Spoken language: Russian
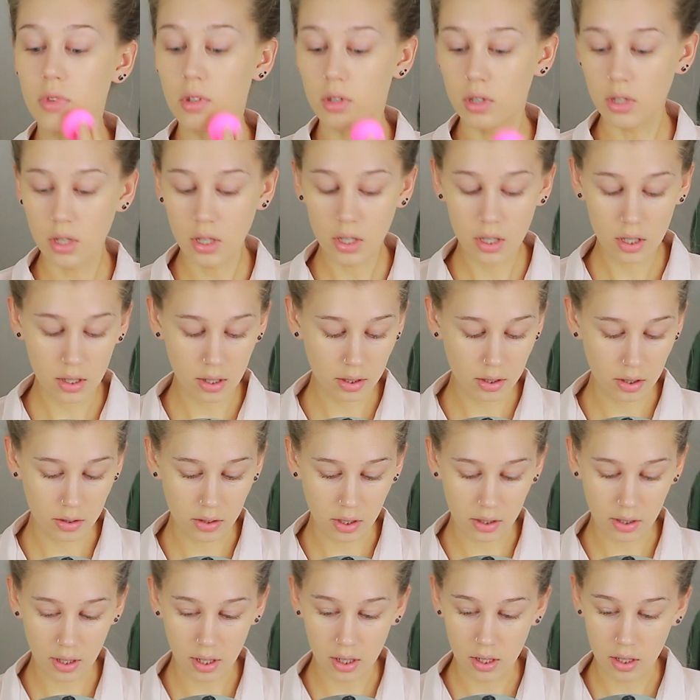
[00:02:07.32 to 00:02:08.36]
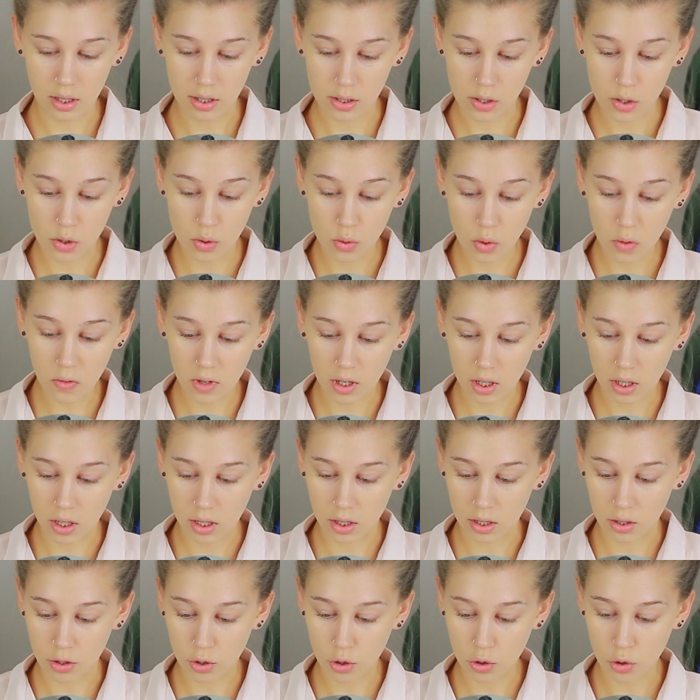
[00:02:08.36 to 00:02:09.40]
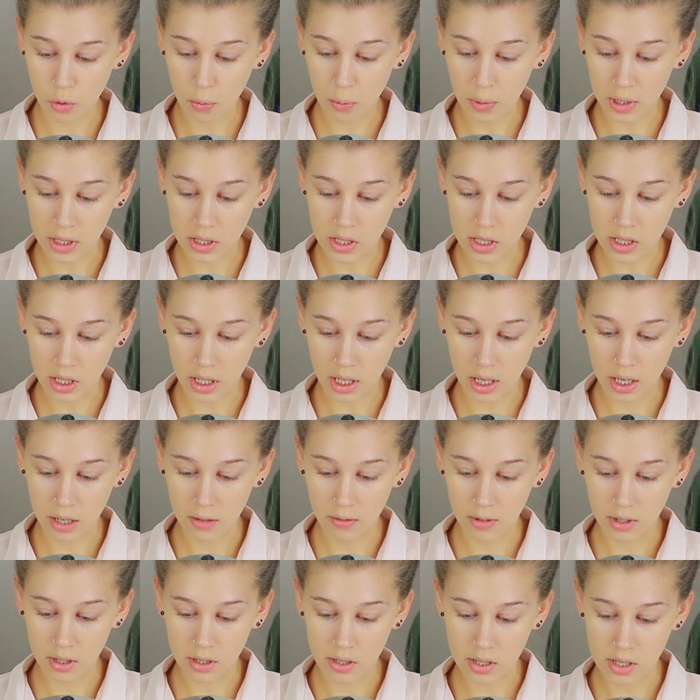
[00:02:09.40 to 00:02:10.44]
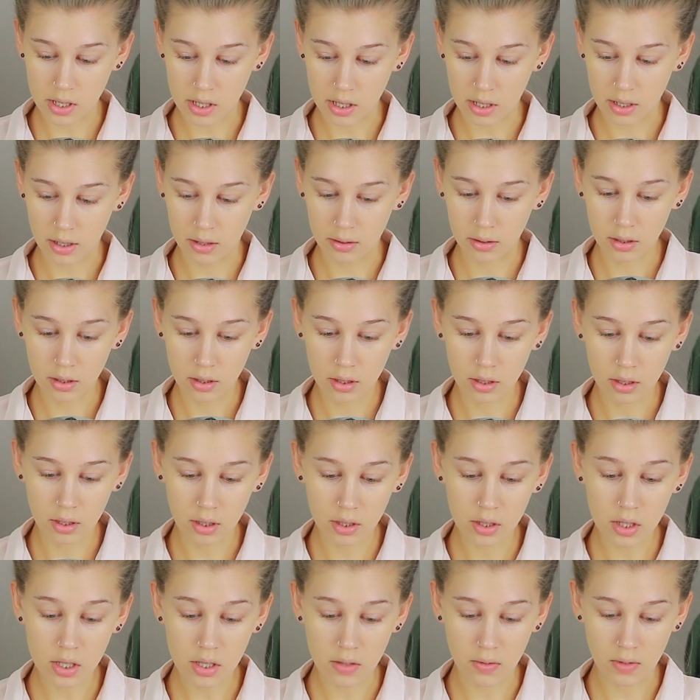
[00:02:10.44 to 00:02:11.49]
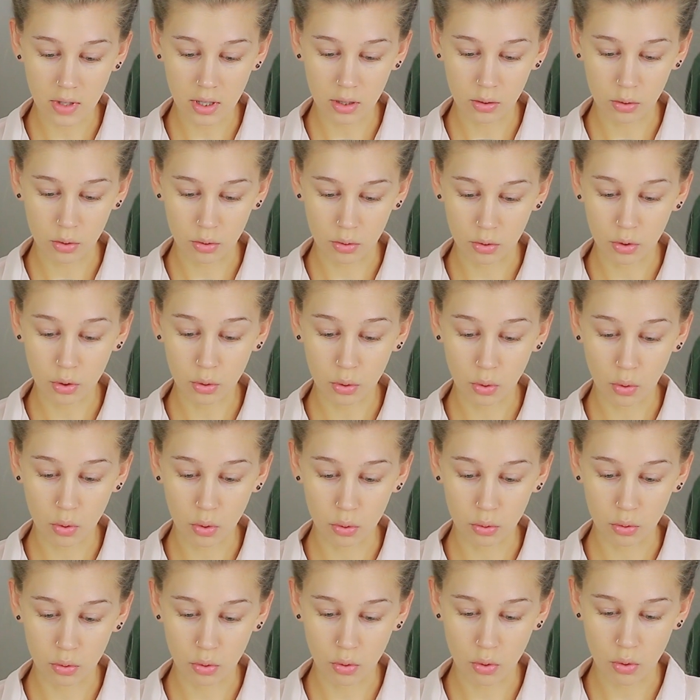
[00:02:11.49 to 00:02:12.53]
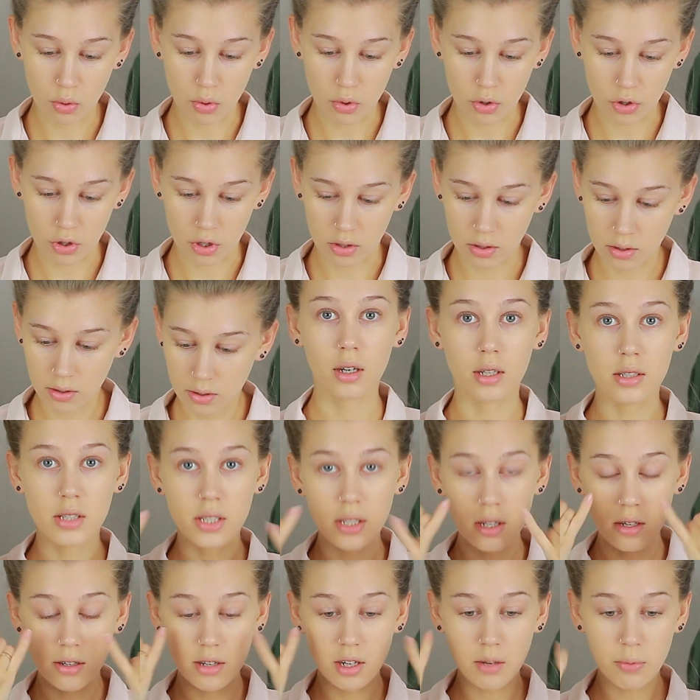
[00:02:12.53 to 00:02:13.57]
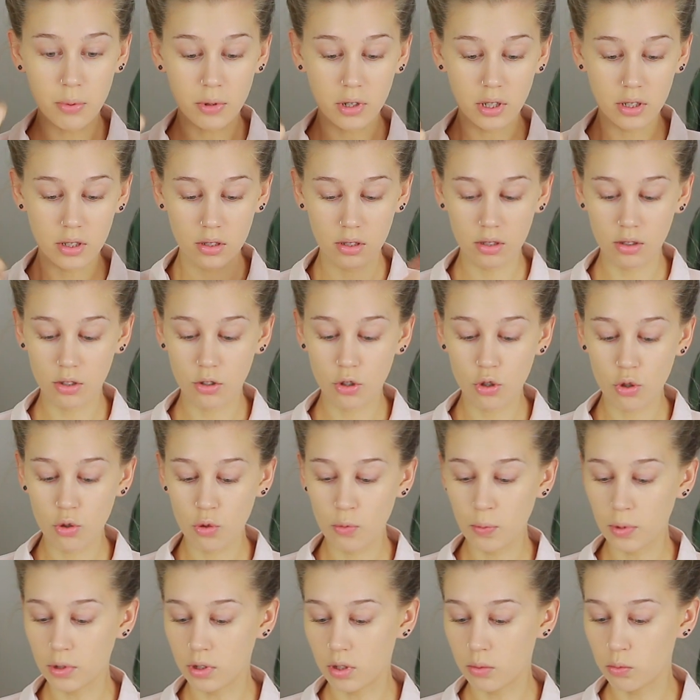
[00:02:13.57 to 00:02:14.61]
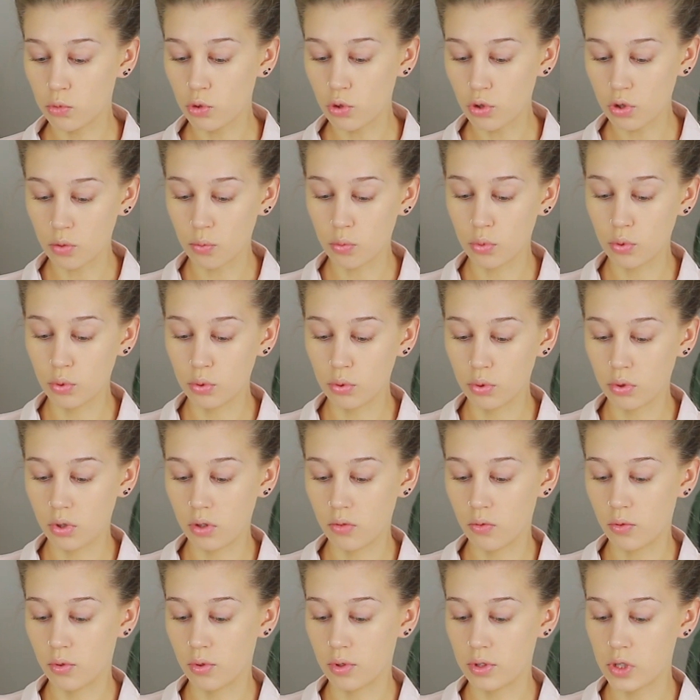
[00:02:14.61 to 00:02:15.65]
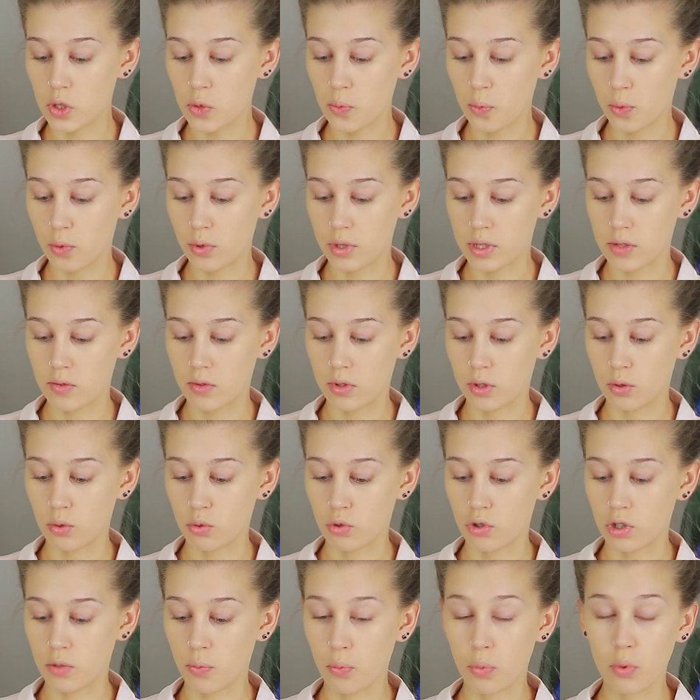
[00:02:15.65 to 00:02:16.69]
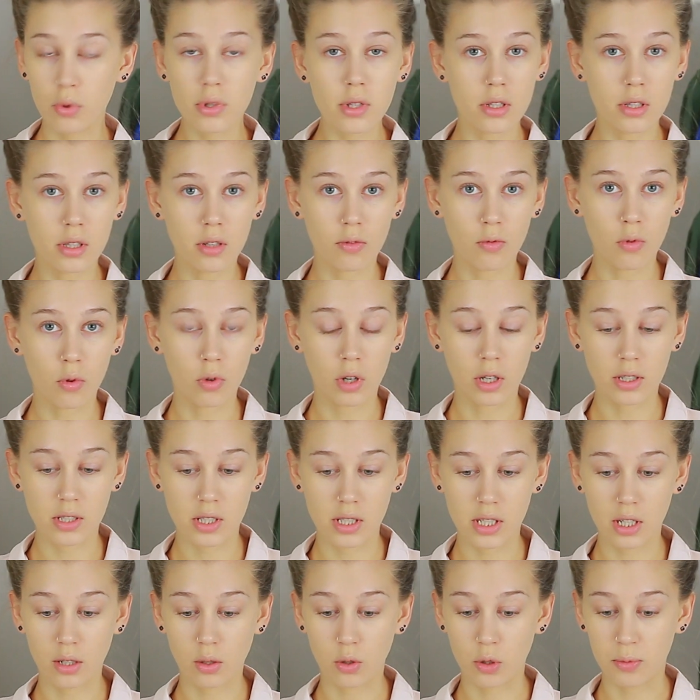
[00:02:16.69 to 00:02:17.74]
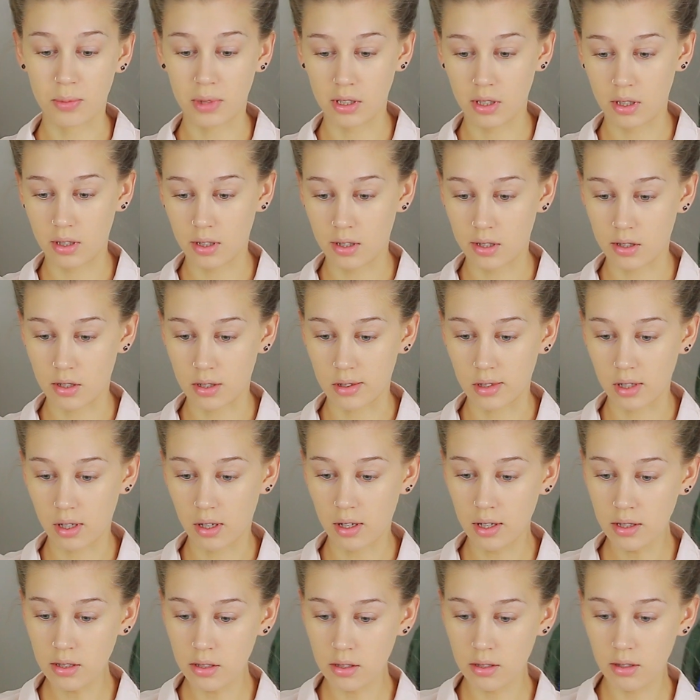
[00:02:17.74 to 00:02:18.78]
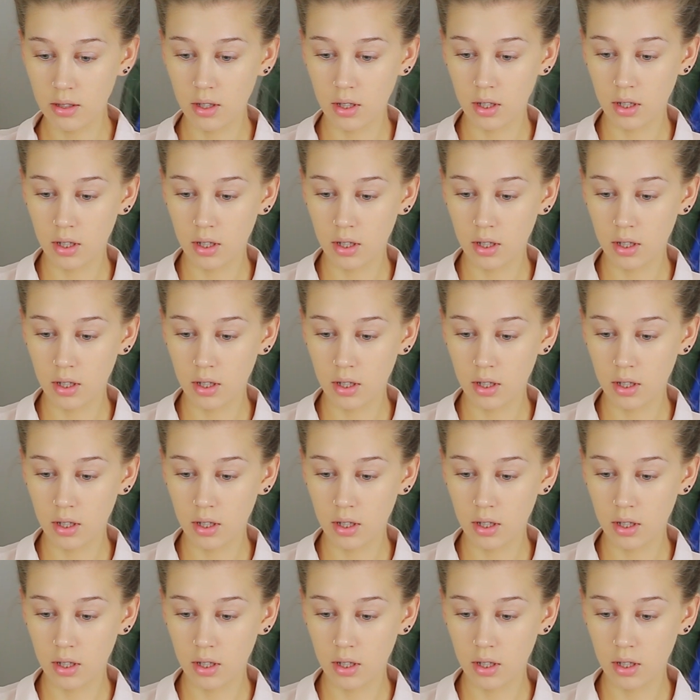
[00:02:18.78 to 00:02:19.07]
И эта тональная основа хорошо пристраивается к цвету, к тону кожи. Консилер я пока не наношу, потому что буду его использовать уже после того, как сделаю макияж глаз.